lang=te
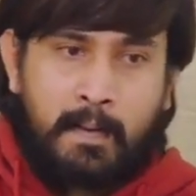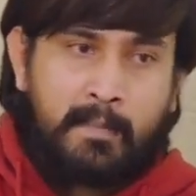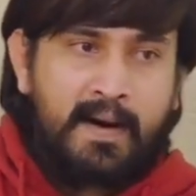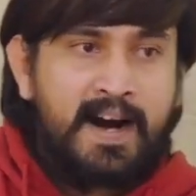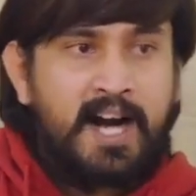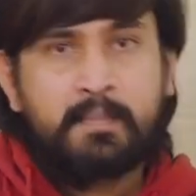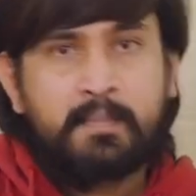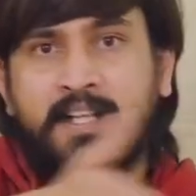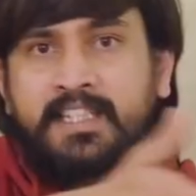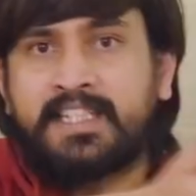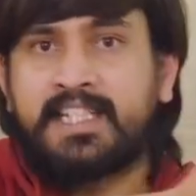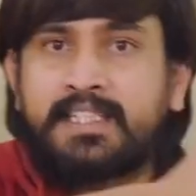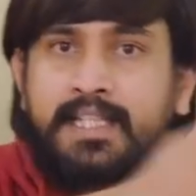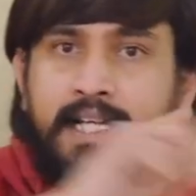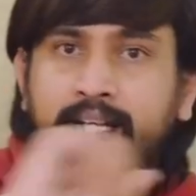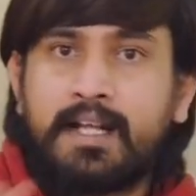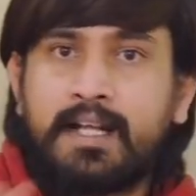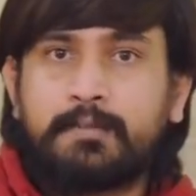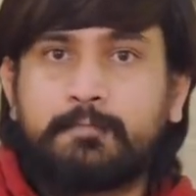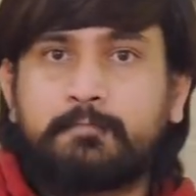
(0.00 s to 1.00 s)
మండపం
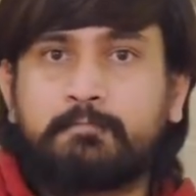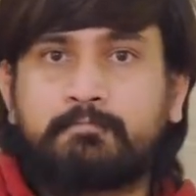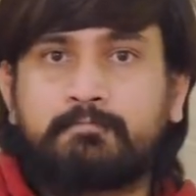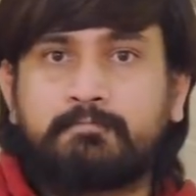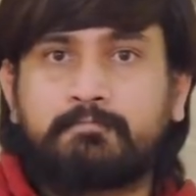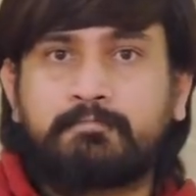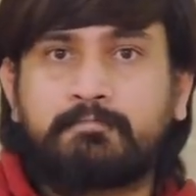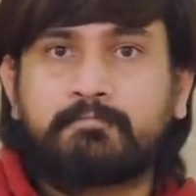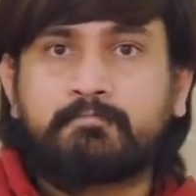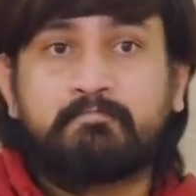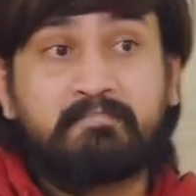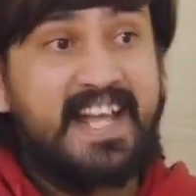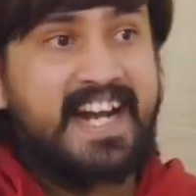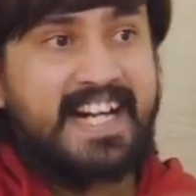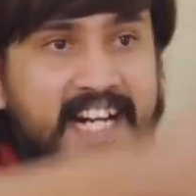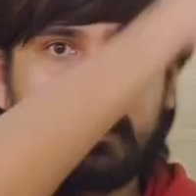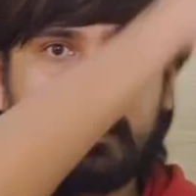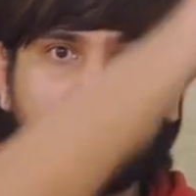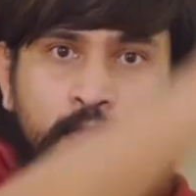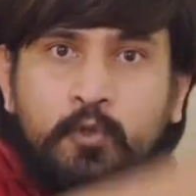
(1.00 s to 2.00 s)
తీసుకెళ్లారు
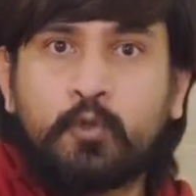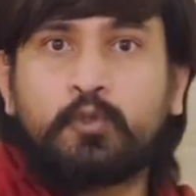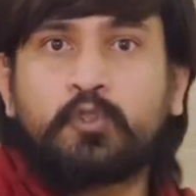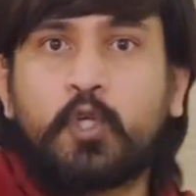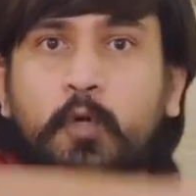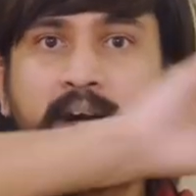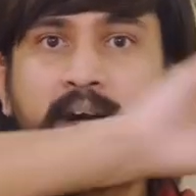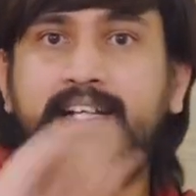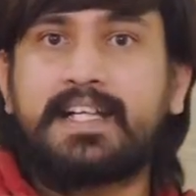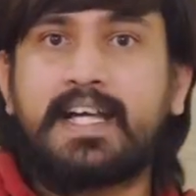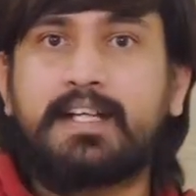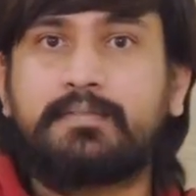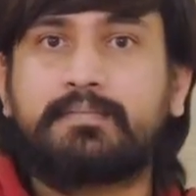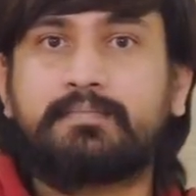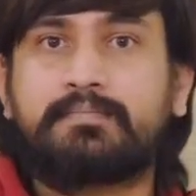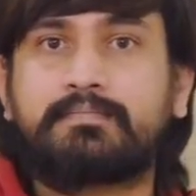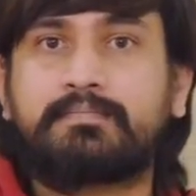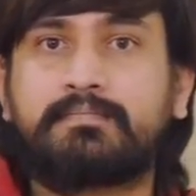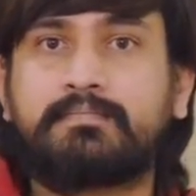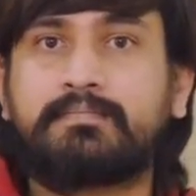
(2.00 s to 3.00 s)
పీటల మీద కూర్చోబెట్టారు
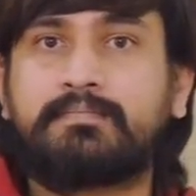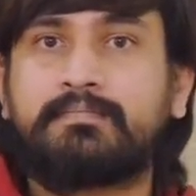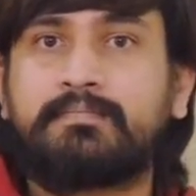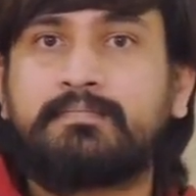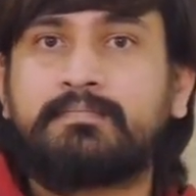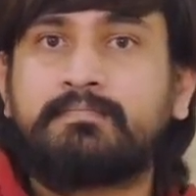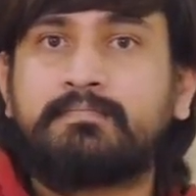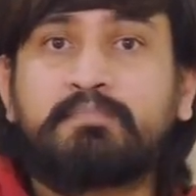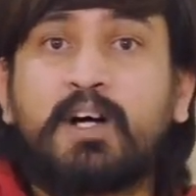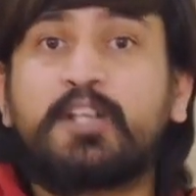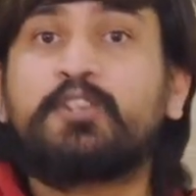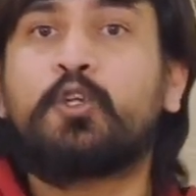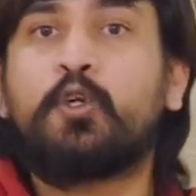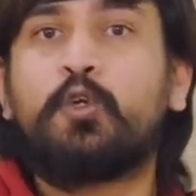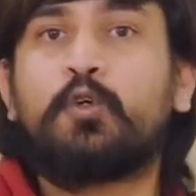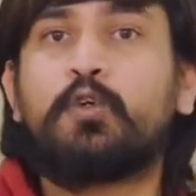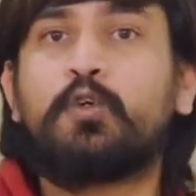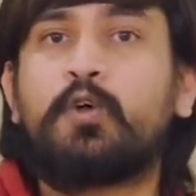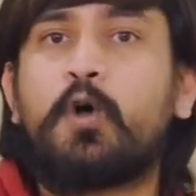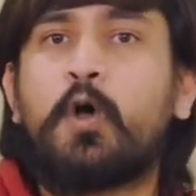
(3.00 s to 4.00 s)

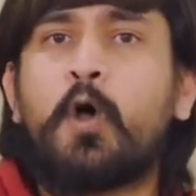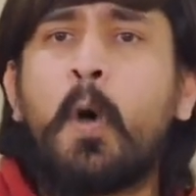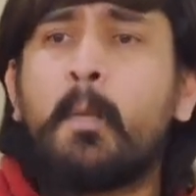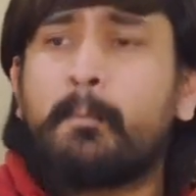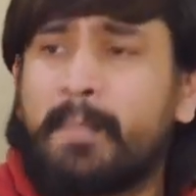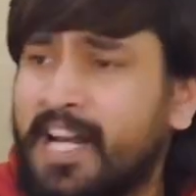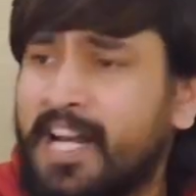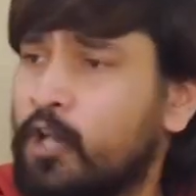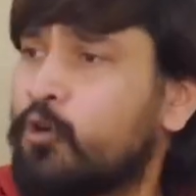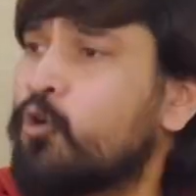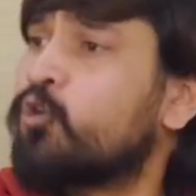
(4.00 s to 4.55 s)
పంతులు పెళ్లి